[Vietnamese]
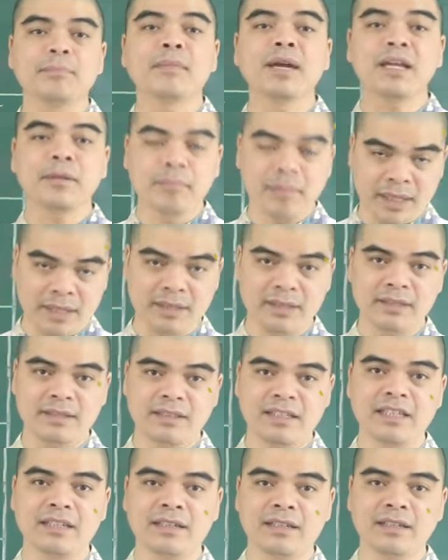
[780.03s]
may mắn
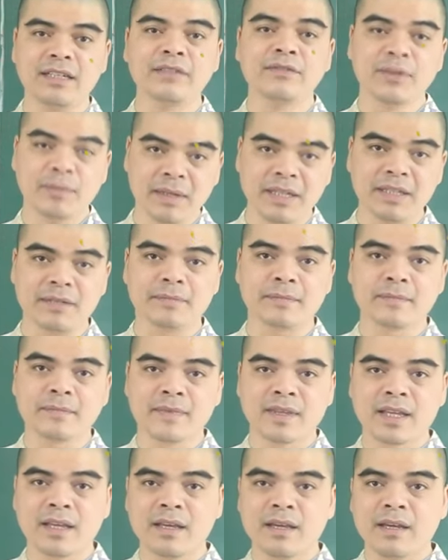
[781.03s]
đến với mình.
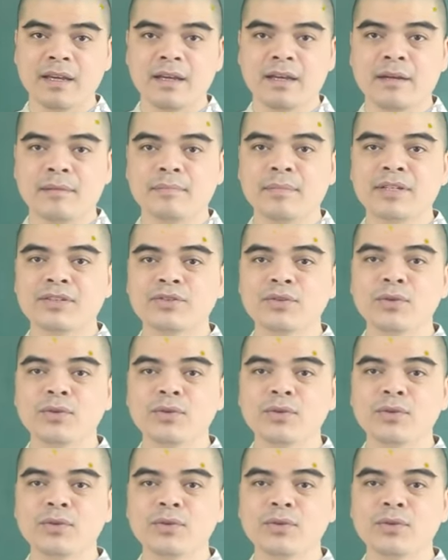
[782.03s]
Mặc